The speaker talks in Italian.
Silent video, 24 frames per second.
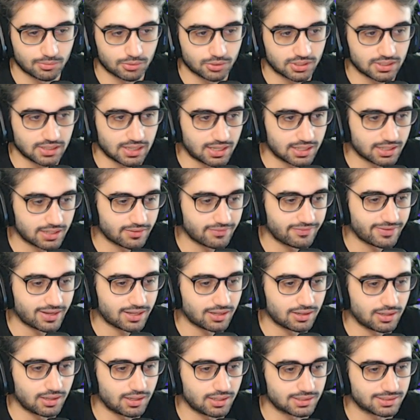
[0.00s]
potete anche
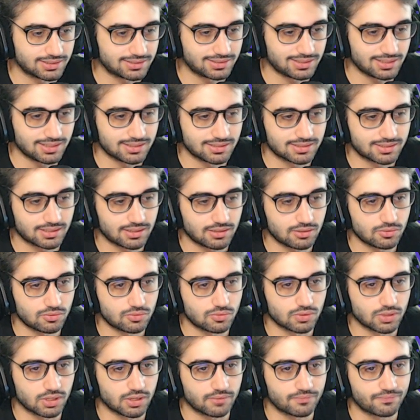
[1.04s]
farla senza
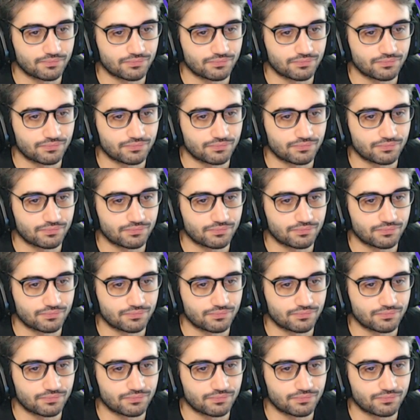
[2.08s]
rune.